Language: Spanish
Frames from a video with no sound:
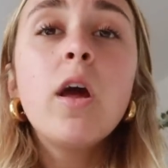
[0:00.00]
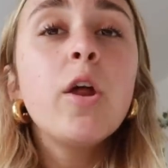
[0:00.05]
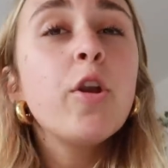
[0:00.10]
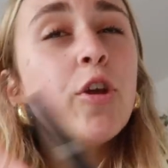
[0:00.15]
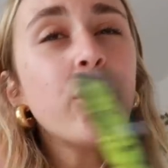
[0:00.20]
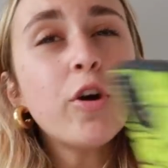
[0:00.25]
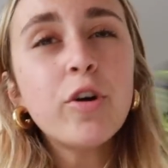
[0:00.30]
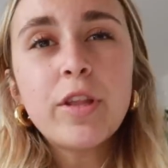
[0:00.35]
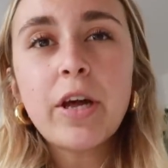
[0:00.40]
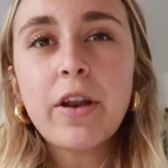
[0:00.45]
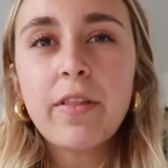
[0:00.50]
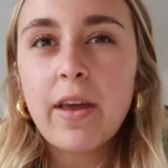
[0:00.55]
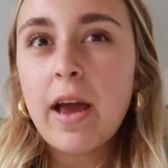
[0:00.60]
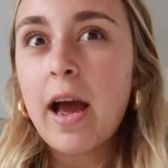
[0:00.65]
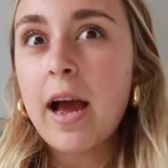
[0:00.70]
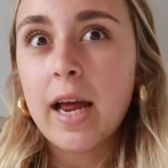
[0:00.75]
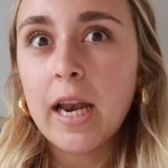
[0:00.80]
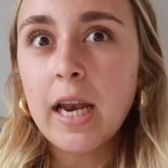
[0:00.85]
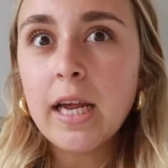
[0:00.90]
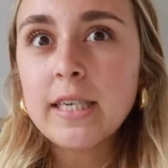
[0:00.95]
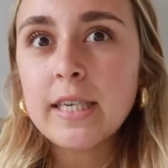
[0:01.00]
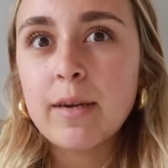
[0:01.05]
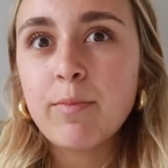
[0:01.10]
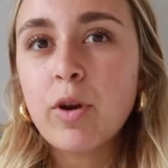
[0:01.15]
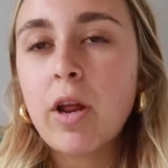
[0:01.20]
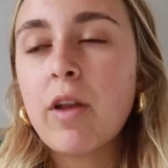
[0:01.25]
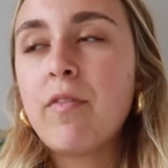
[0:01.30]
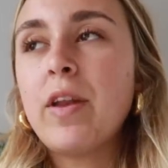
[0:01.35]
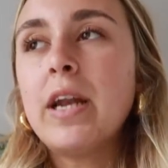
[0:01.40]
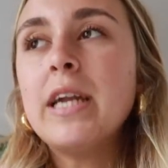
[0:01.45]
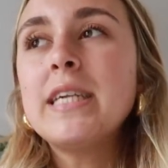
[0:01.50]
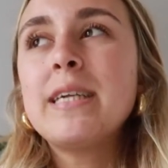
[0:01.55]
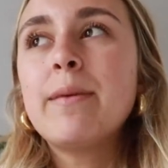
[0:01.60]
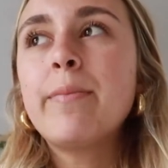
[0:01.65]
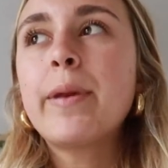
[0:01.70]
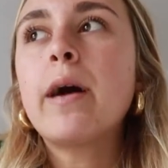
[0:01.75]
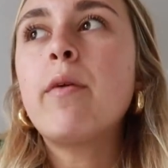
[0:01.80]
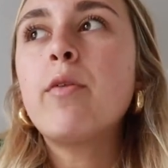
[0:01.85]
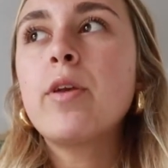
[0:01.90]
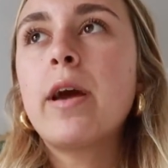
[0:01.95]
No llego tarde a clase porque al final
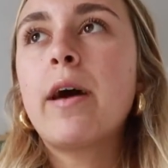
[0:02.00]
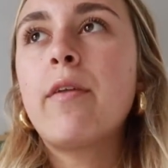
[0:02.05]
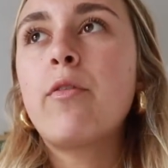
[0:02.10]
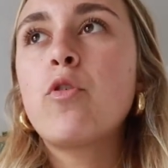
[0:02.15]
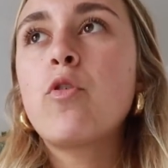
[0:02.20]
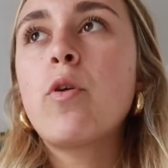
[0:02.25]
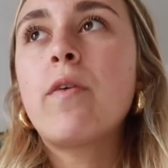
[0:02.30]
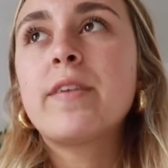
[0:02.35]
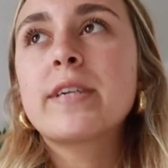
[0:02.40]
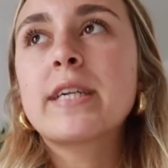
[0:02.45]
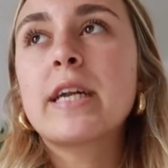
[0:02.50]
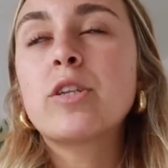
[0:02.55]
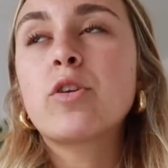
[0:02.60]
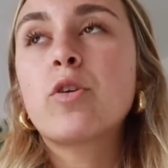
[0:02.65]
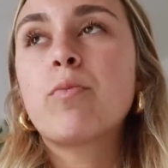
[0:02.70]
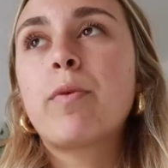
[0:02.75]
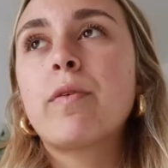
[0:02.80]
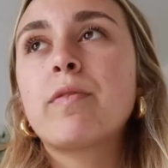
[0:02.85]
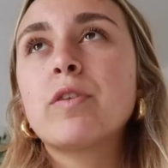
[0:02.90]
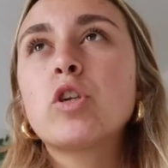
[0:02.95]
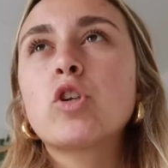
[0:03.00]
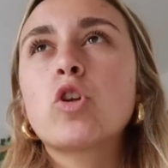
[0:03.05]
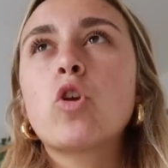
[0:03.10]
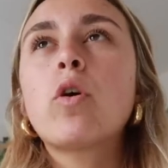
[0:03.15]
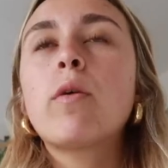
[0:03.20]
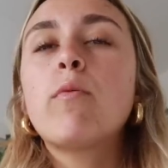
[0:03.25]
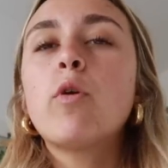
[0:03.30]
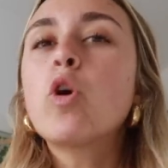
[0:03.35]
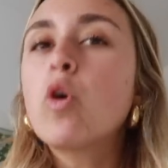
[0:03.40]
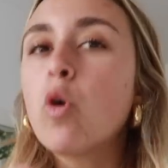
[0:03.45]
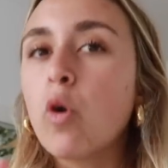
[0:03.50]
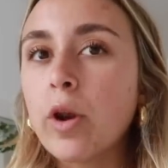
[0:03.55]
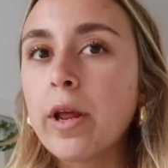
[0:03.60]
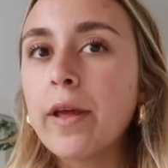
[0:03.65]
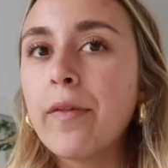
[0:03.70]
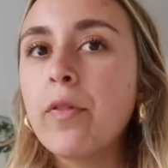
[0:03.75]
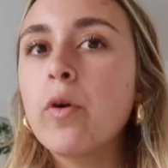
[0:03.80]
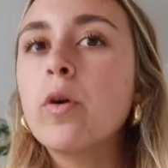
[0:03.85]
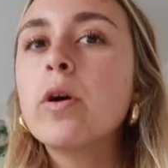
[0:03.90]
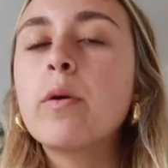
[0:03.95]
siempre acabo llegando yo antes que el profesor, solo que voy
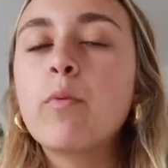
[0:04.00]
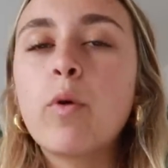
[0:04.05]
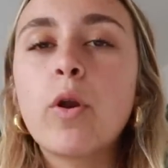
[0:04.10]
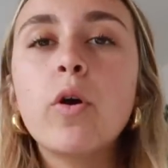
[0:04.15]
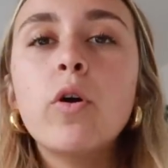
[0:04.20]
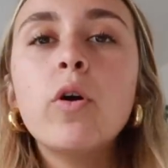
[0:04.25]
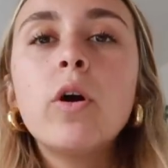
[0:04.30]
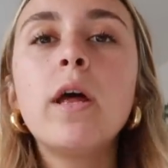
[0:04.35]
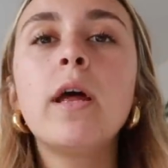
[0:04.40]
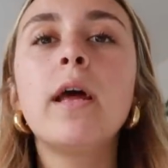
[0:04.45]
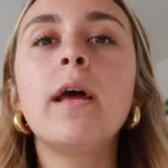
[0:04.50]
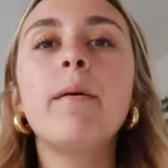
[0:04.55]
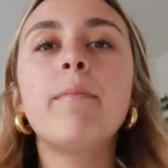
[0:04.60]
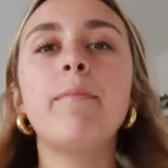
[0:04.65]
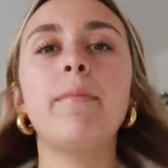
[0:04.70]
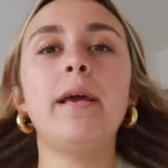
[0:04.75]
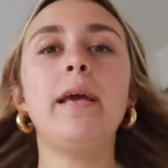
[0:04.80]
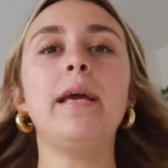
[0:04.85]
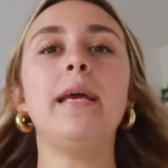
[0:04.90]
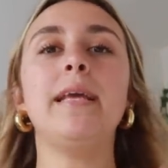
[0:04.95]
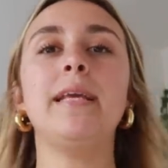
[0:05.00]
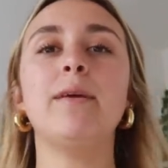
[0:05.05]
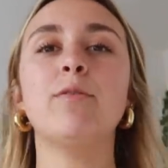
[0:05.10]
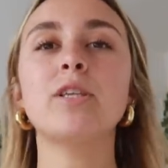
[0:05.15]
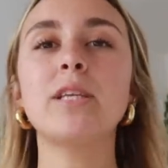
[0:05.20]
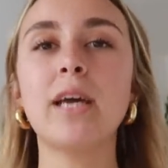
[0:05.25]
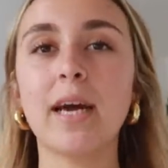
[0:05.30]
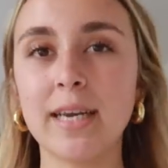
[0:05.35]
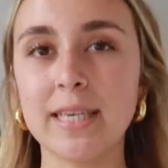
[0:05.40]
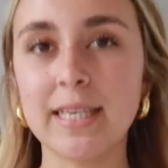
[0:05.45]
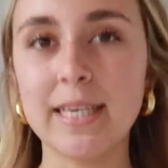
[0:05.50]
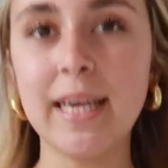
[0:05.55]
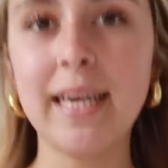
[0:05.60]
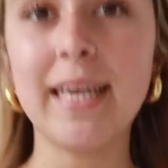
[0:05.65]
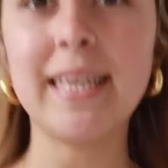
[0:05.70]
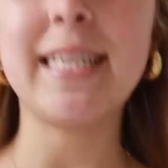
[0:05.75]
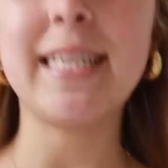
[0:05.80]
corriendo. Y bueno, me llevo este jersey que